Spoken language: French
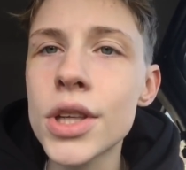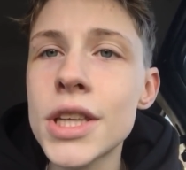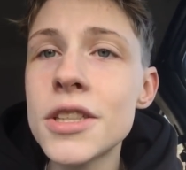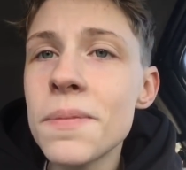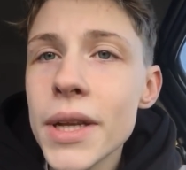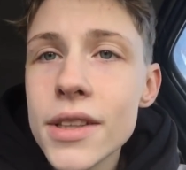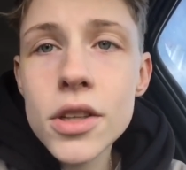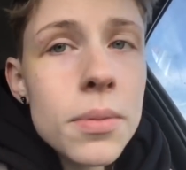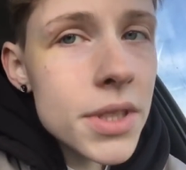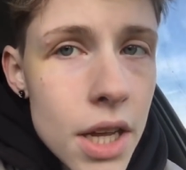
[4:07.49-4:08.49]
qui, se mettent
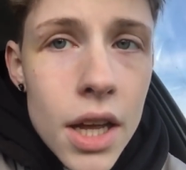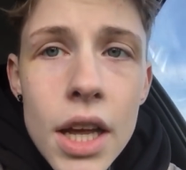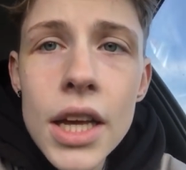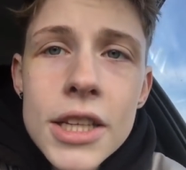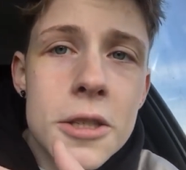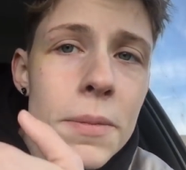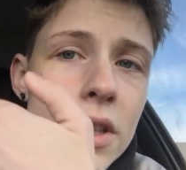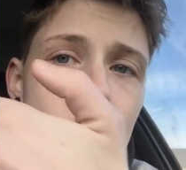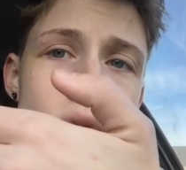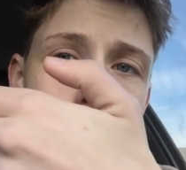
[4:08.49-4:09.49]
comme ça qui se
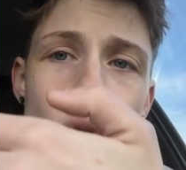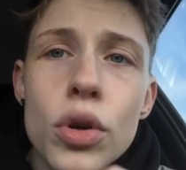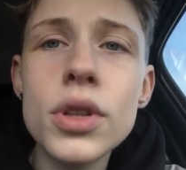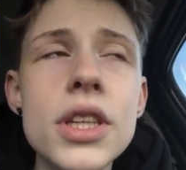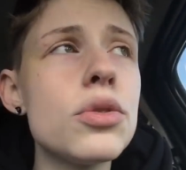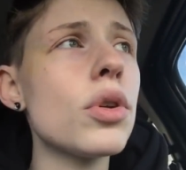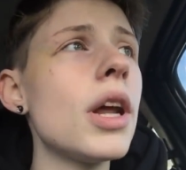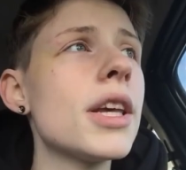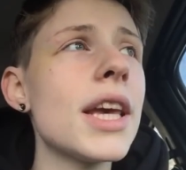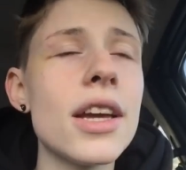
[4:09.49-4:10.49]
mettent sur le côté sur la